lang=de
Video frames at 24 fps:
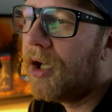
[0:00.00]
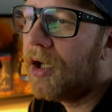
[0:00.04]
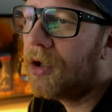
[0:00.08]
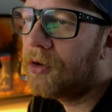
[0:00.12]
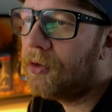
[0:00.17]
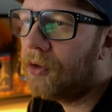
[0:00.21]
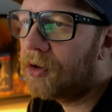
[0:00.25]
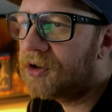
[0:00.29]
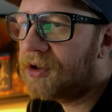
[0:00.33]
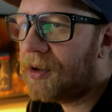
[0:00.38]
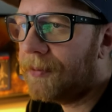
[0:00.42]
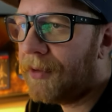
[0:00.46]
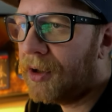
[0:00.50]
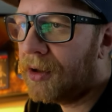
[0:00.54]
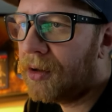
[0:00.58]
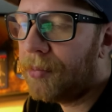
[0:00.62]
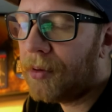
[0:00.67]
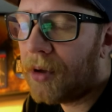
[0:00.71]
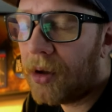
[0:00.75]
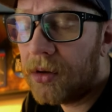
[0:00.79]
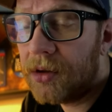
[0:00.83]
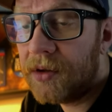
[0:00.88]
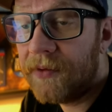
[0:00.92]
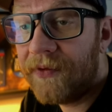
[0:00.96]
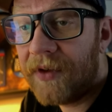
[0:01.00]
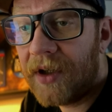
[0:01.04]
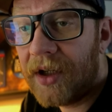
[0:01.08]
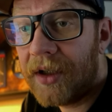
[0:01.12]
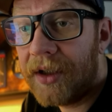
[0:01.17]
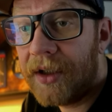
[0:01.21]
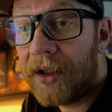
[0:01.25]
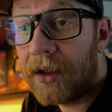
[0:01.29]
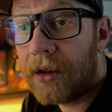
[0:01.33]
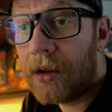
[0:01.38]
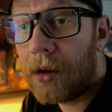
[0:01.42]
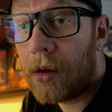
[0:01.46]
Dort kann man gebrauchte
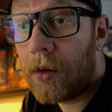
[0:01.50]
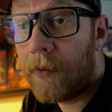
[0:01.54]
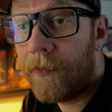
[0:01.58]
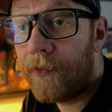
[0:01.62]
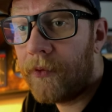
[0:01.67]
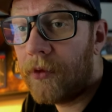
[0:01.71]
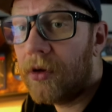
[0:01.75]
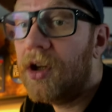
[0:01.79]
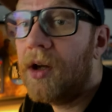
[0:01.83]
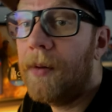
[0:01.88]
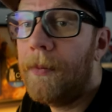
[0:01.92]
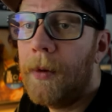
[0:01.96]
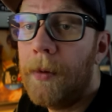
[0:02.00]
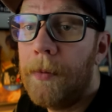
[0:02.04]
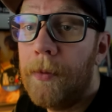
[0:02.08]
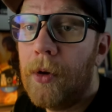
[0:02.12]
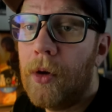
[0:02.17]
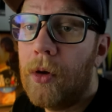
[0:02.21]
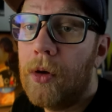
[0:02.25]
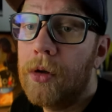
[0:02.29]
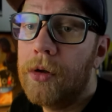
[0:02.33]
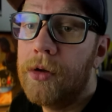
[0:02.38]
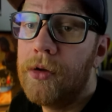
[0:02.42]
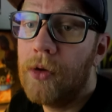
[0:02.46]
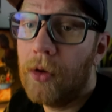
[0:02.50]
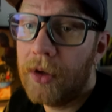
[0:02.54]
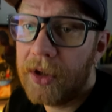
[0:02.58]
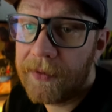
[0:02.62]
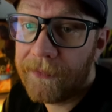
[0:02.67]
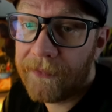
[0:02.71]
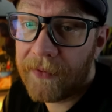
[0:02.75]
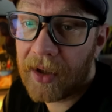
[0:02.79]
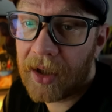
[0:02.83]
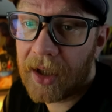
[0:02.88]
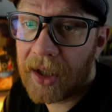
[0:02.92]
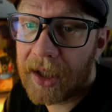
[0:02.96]
Fahrräder kaufen, dort kann man aber auch neue
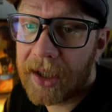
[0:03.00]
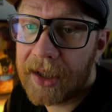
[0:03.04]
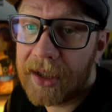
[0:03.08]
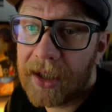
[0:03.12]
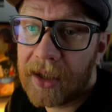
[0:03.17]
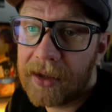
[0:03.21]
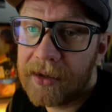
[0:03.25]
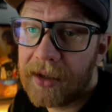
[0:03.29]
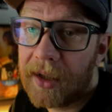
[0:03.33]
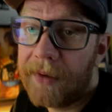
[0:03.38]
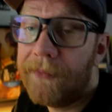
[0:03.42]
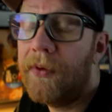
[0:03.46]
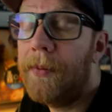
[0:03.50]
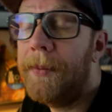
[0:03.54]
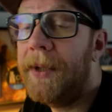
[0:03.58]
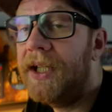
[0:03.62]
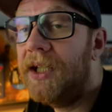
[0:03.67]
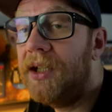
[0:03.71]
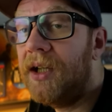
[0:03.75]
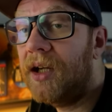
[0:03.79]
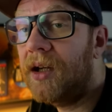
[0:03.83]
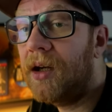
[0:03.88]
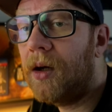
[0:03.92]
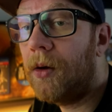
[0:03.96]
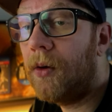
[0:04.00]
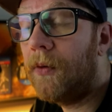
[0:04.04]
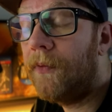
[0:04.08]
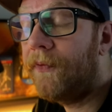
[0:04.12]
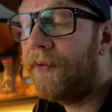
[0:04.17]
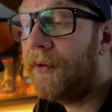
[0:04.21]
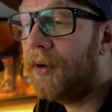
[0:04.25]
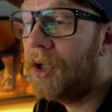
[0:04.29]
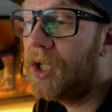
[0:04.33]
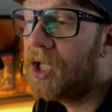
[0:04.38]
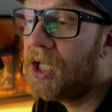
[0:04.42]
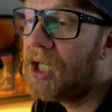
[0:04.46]
Fahrräder direkt vom Händler
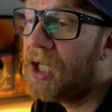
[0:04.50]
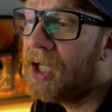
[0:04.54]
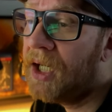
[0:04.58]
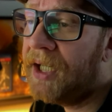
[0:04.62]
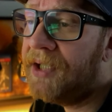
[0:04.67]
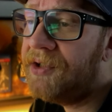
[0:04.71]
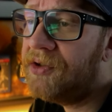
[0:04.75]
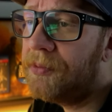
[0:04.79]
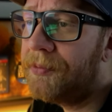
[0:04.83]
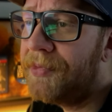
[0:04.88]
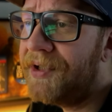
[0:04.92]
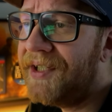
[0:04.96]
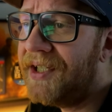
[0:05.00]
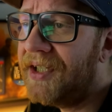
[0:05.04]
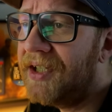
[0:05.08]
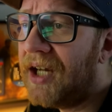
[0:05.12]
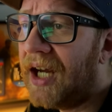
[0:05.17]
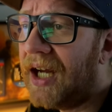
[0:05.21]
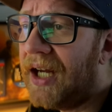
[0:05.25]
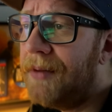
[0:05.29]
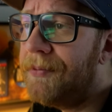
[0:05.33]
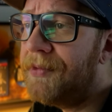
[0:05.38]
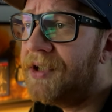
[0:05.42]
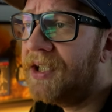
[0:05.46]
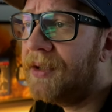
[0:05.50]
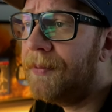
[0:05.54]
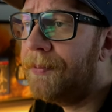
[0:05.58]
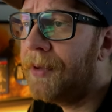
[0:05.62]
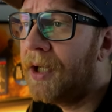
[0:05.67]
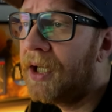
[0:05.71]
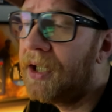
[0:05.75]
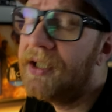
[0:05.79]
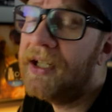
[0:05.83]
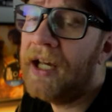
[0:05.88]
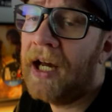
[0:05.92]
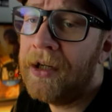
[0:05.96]
kaufen. Ist so ein bisschen Geheimtipp,
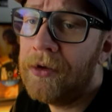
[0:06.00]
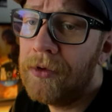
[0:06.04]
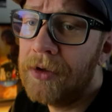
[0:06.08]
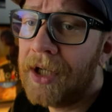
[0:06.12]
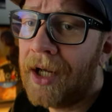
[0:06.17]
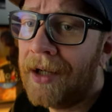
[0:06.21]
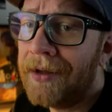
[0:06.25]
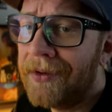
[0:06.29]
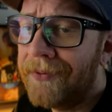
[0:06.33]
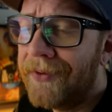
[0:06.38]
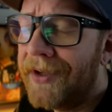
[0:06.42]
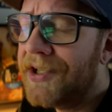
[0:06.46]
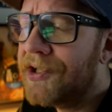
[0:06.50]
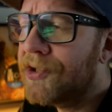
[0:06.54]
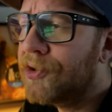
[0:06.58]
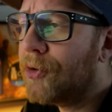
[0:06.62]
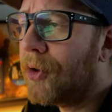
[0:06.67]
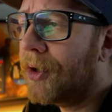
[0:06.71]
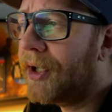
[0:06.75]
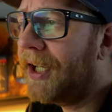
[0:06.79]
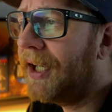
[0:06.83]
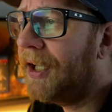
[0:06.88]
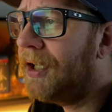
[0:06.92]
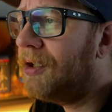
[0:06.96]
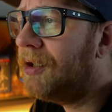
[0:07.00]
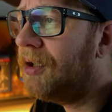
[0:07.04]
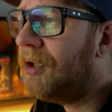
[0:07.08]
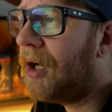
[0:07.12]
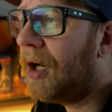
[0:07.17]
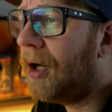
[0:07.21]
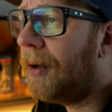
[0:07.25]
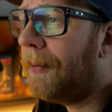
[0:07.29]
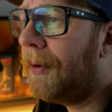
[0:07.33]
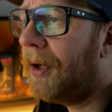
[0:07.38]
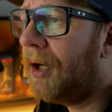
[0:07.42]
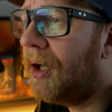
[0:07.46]
der eine oder andere wird sie schon kennen,
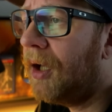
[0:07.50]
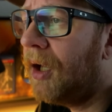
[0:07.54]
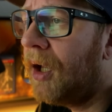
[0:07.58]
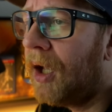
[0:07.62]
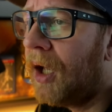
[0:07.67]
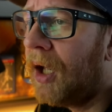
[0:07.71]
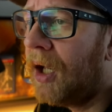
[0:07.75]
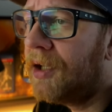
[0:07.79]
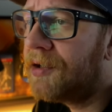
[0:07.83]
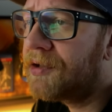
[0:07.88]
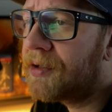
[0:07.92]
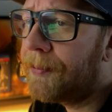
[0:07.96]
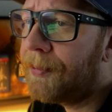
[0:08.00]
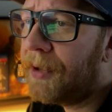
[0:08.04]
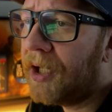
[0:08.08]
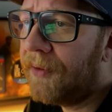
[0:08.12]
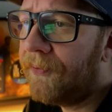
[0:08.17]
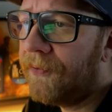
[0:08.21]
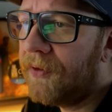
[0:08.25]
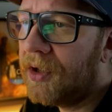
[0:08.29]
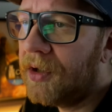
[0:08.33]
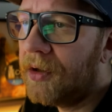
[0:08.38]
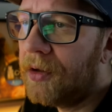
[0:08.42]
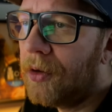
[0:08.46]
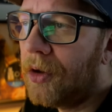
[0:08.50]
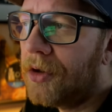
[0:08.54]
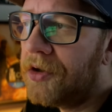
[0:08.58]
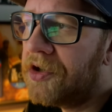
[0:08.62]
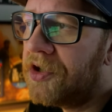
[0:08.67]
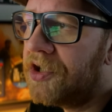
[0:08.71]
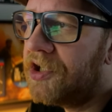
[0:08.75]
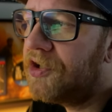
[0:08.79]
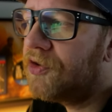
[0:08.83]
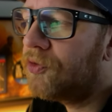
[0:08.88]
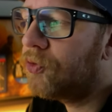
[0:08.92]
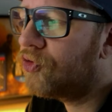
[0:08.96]
aber es gibt halt viele Leute,
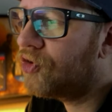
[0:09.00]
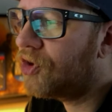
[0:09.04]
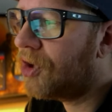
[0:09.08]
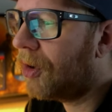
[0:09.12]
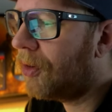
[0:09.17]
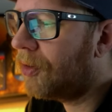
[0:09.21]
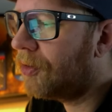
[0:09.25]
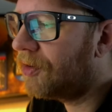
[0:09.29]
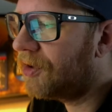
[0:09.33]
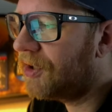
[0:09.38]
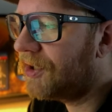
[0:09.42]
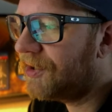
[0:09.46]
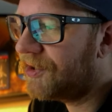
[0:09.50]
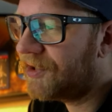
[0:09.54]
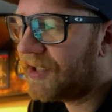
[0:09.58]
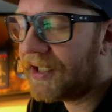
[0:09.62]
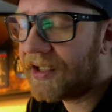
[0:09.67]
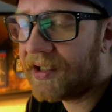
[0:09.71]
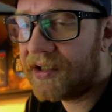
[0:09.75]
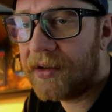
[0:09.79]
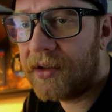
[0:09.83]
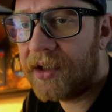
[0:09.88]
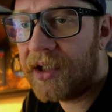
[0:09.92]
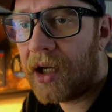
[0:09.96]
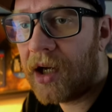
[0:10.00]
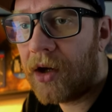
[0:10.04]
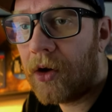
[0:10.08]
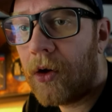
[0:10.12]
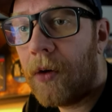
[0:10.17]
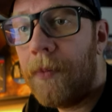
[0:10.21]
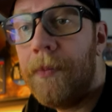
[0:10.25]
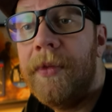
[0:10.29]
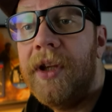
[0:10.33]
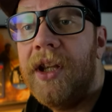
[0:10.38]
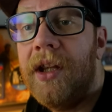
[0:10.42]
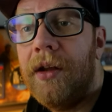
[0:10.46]
die zuschauen und sich denken, ja
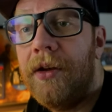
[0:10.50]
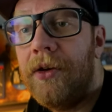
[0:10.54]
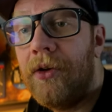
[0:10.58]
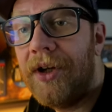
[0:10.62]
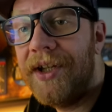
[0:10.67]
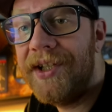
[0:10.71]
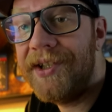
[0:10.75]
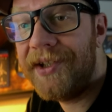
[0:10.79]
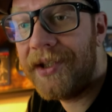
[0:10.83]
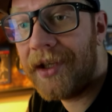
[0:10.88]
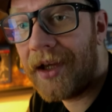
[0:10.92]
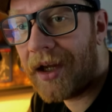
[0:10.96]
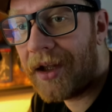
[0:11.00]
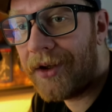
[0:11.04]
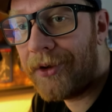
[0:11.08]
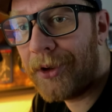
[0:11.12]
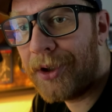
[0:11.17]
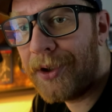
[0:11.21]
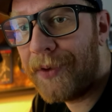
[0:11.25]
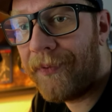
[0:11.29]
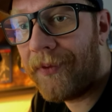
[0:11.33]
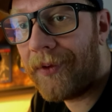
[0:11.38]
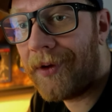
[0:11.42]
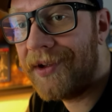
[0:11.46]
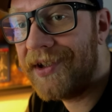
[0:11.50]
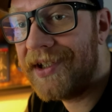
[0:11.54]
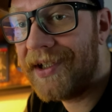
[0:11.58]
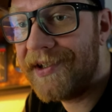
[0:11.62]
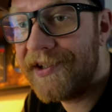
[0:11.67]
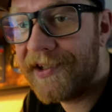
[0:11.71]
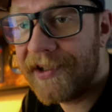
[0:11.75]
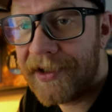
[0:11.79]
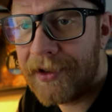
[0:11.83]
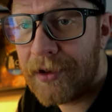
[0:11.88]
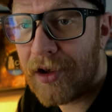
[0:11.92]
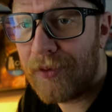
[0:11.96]
komm, hier, neues Jahr, neue
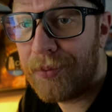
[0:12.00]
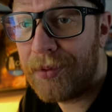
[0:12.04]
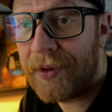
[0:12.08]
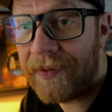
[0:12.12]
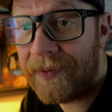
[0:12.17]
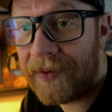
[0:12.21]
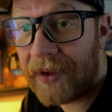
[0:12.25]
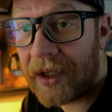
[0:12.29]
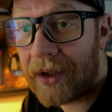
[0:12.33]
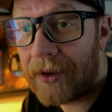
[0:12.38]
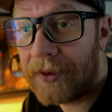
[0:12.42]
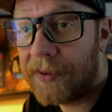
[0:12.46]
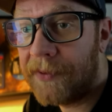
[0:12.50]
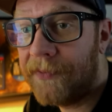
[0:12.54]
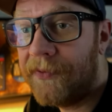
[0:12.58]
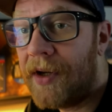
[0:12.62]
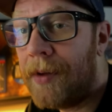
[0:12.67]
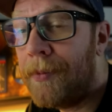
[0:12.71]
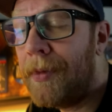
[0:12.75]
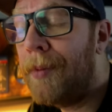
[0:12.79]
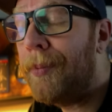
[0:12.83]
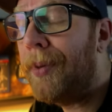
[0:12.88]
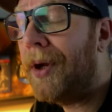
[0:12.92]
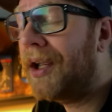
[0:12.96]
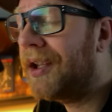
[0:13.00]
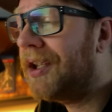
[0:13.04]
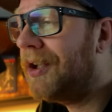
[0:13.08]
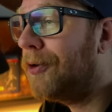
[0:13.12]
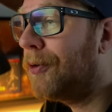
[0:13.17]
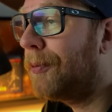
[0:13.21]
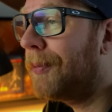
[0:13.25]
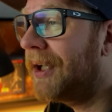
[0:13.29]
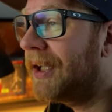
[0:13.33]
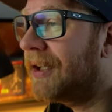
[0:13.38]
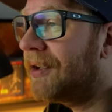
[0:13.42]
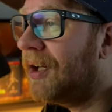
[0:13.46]
Vorsätze, ich kaufe mir ein Fahrrad und fahre mal ein paar
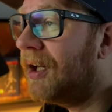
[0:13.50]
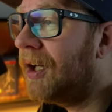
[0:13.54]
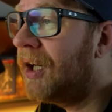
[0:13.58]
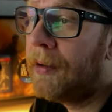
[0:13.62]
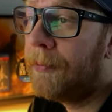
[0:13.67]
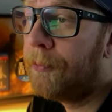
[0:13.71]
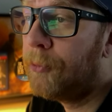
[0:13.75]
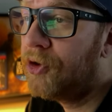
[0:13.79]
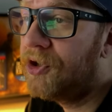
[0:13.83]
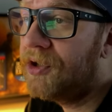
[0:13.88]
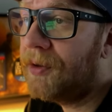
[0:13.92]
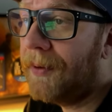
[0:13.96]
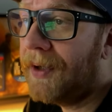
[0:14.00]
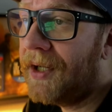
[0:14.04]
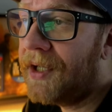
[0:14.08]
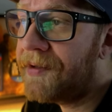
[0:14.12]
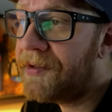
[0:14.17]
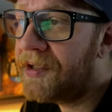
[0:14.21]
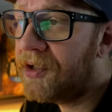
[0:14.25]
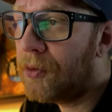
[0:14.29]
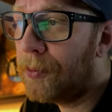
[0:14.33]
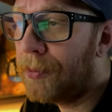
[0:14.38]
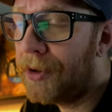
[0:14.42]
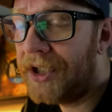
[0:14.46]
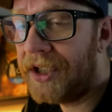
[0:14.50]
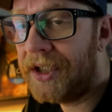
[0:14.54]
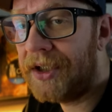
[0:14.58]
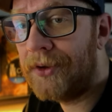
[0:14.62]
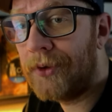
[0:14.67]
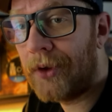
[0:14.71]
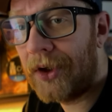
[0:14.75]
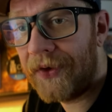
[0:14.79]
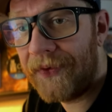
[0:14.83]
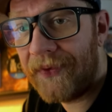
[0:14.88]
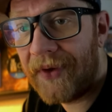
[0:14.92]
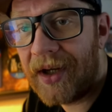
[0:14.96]
Kilometer. Muss aber jetzt nicht unbedingt ein
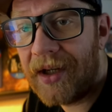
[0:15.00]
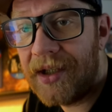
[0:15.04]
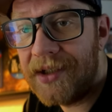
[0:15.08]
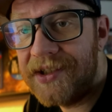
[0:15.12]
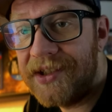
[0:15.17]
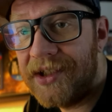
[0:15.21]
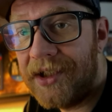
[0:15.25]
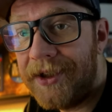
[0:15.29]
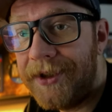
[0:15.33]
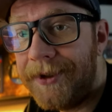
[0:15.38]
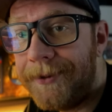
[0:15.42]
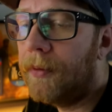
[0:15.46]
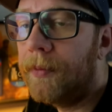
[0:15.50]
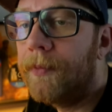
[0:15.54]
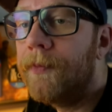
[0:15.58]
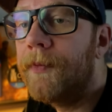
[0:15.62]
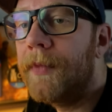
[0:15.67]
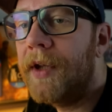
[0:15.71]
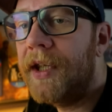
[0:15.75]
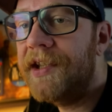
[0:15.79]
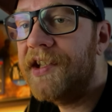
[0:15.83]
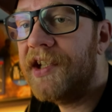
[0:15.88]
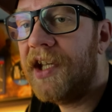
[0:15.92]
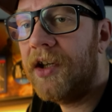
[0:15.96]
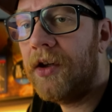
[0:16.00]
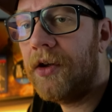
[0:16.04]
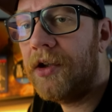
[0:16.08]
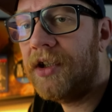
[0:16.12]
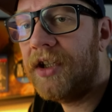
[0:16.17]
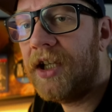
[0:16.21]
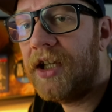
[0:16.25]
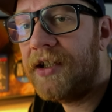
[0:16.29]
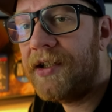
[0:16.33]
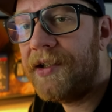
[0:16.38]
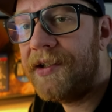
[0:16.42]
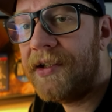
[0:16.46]
neues Fahrrad sein. Ich zeige euch
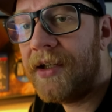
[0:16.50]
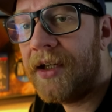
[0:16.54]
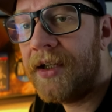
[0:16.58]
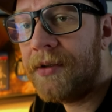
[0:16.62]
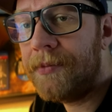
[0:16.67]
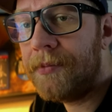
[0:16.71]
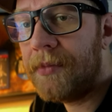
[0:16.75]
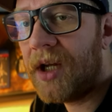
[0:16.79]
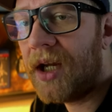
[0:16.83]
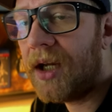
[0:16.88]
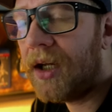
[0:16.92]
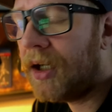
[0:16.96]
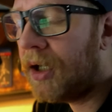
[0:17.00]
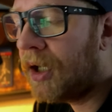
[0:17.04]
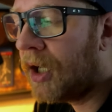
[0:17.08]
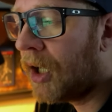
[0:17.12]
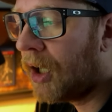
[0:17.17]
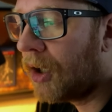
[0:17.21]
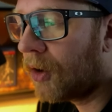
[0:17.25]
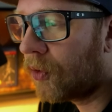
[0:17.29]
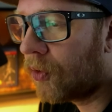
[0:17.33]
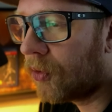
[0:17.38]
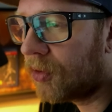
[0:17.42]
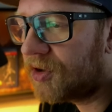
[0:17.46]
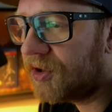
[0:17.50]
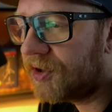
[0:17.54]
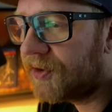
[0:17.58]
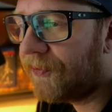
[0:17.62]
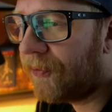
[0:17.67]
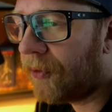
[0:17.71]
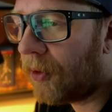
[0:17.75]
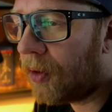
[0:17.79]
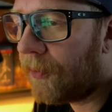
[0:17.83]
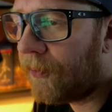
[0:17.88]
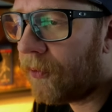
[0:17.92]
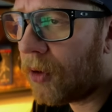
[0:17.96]
gleich die Seiten mal. Kurzes
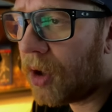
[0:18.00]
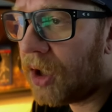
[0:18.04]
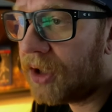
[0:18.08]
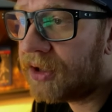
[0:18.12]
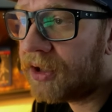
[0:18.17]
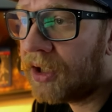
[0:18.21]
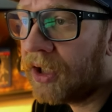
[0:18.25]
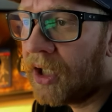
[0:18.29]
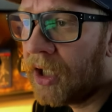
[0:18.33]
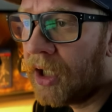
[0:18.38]
Vorwort.